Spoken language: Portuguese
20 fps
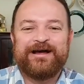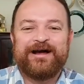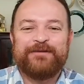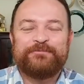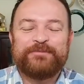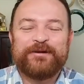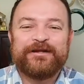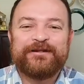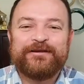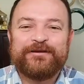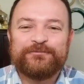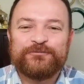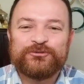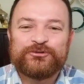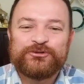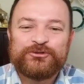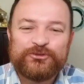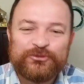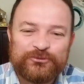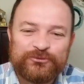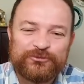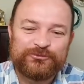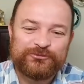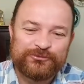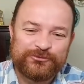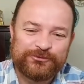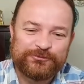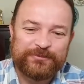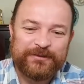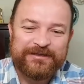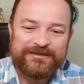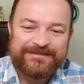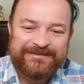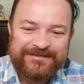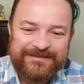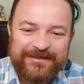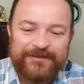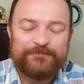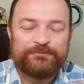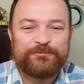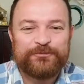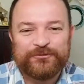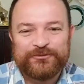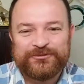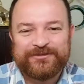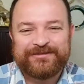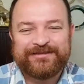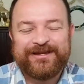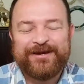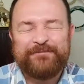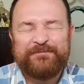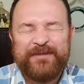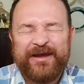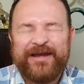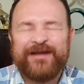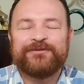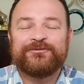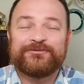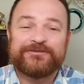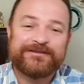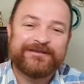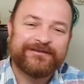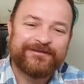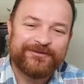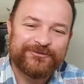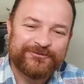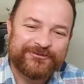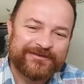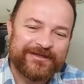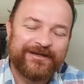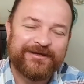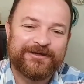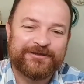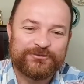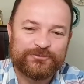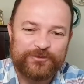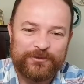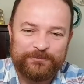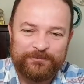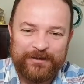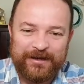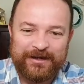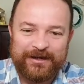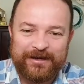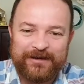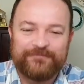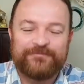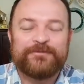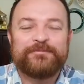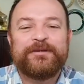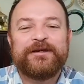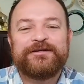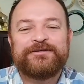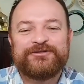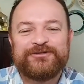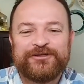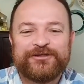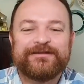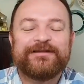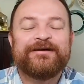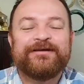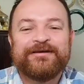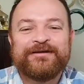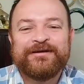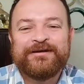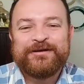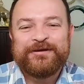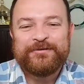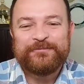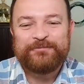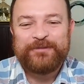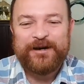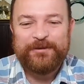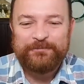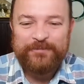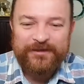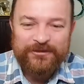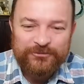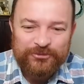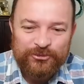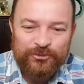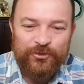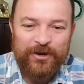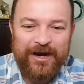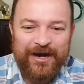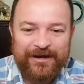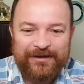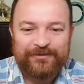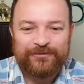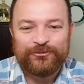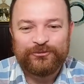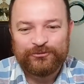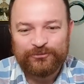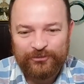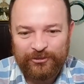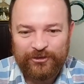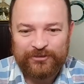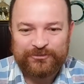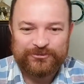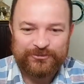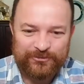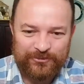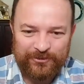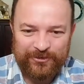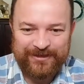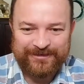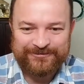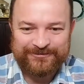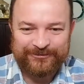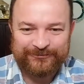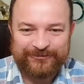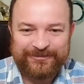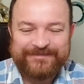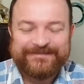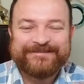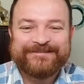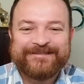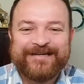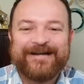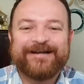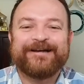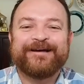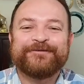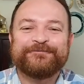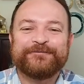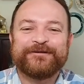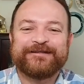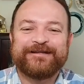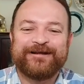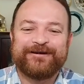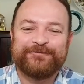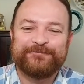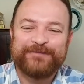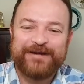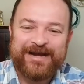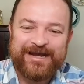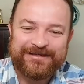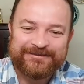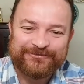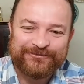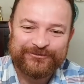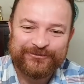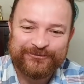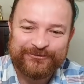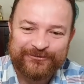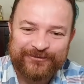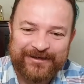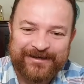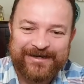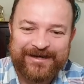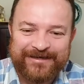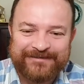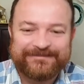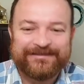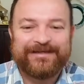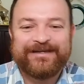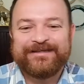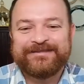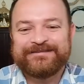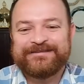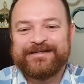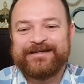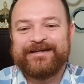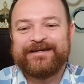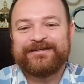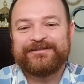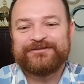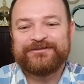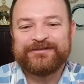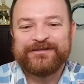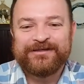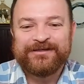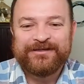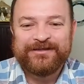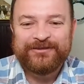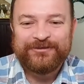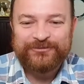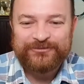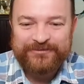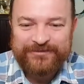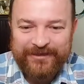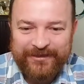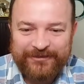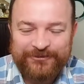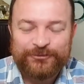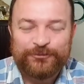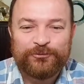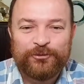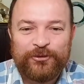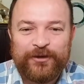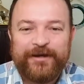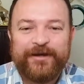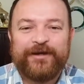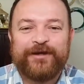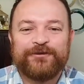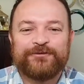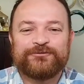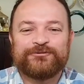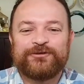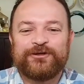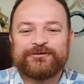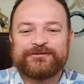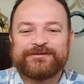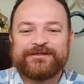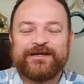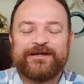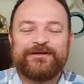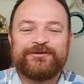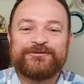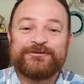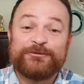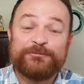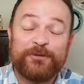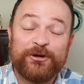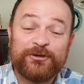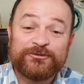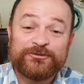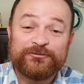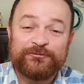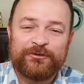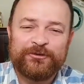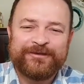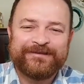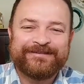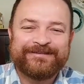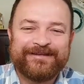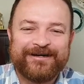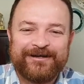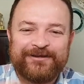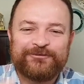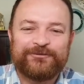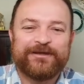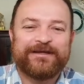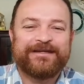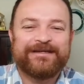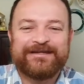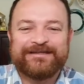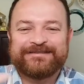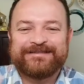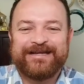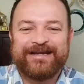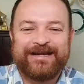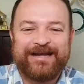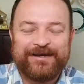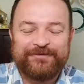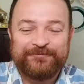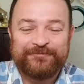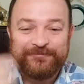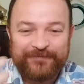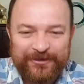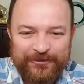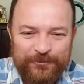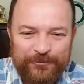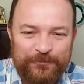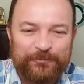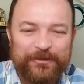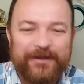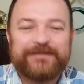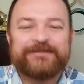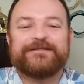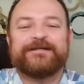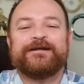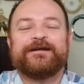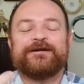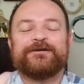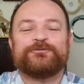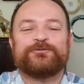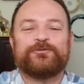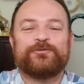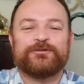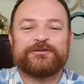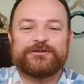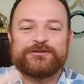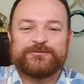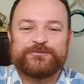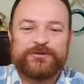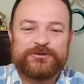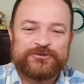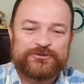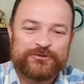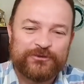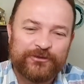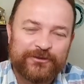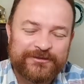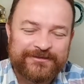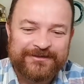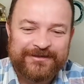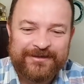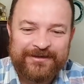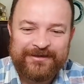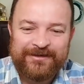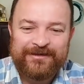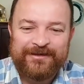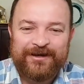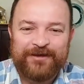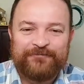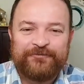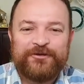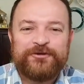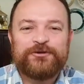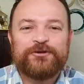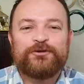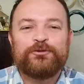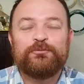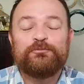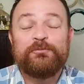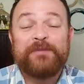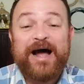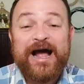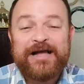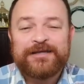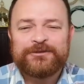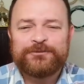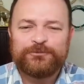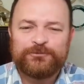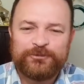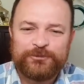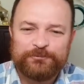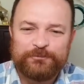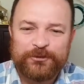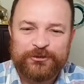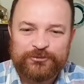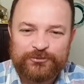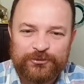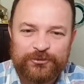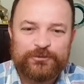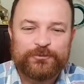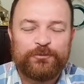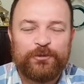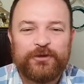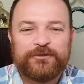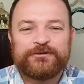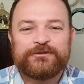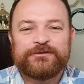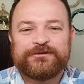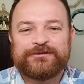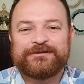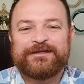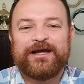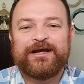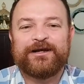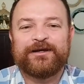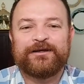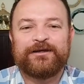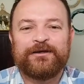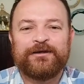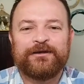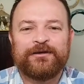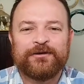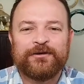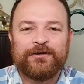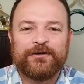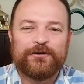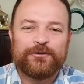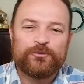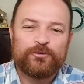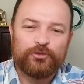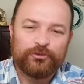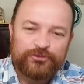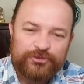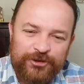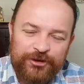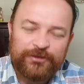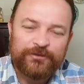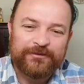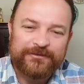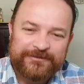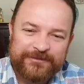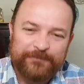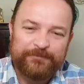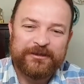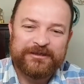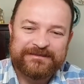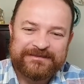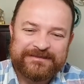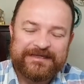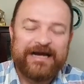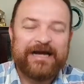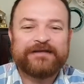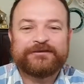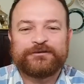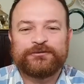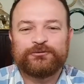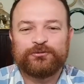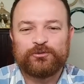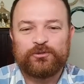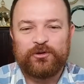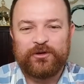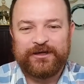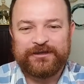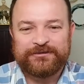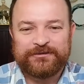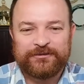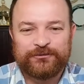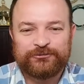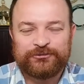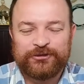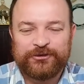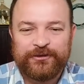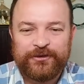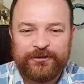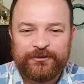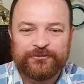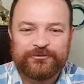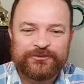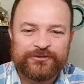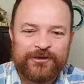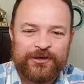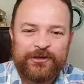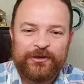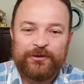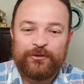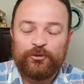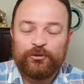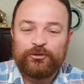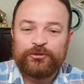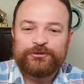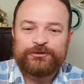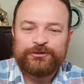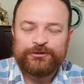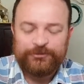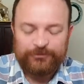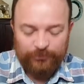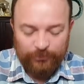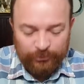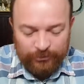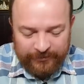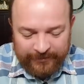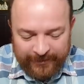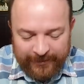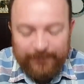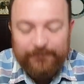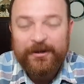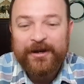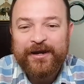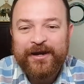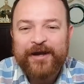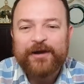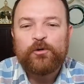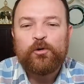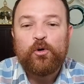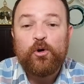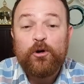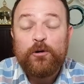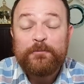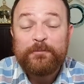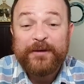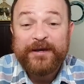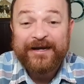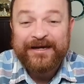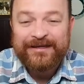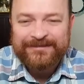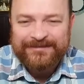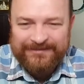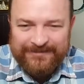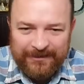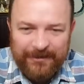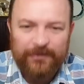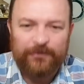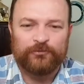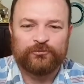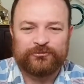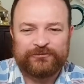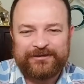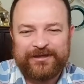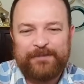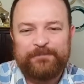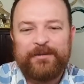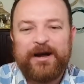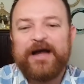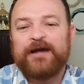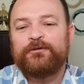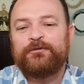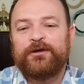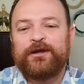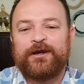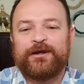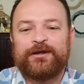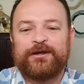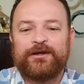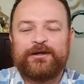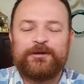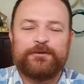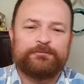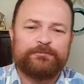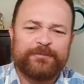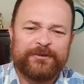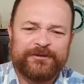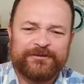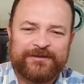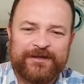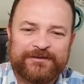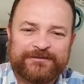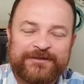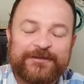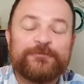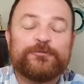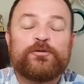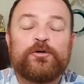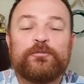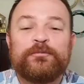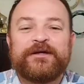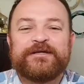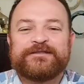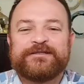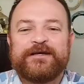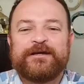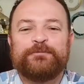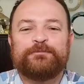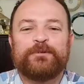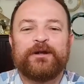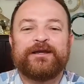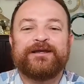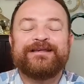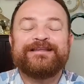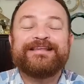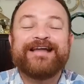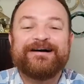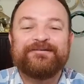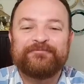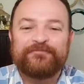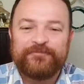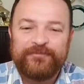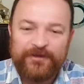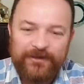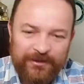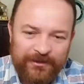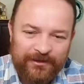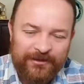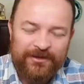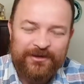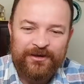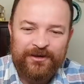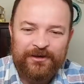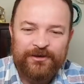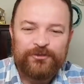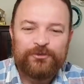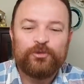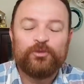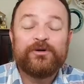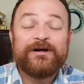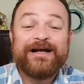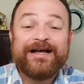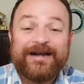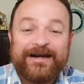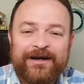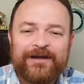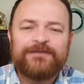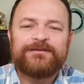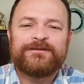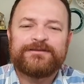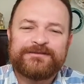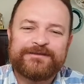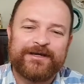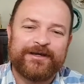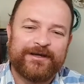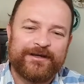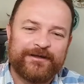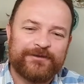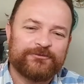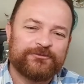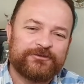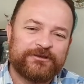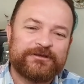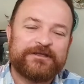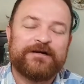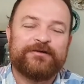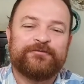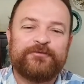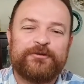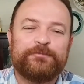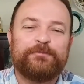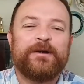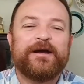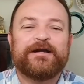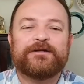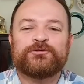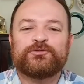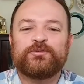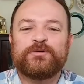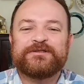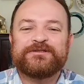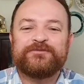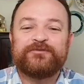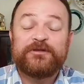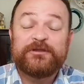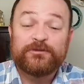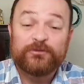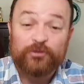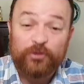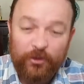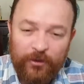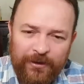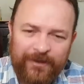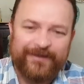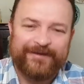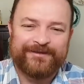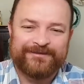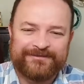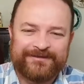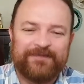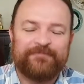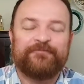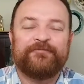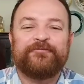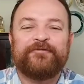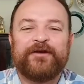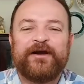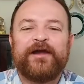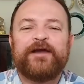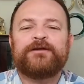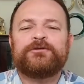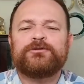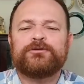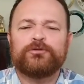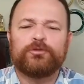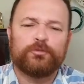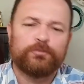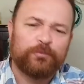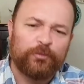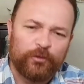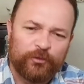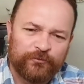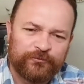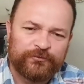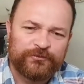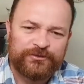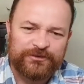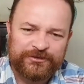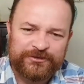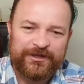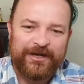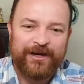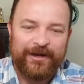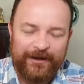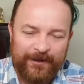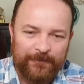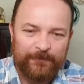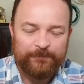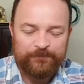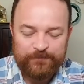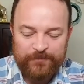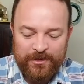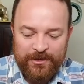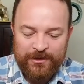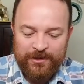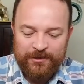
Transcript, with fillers: Aprendemos juntos princípios tremendos que Deus tem na Sua palavra bendita para abençoar o nosso coração. Desde já quero mandar um abraço, doutora Kátia Rezende, o Sérgio Bueno, os nossos queridos irmãos que vão entrando aqui nessa live, vai compartilhando com outras pessoas, a fim de que o máximo de pessoas possam estar aqui curtindo essa mensagem do coração de Deus. Hoje o tema é cooperação, trabalho em equipe, trazendo como exemplo aqui Davi e o grande segredo de Davi para as suas vitórias à frente do povo de Israel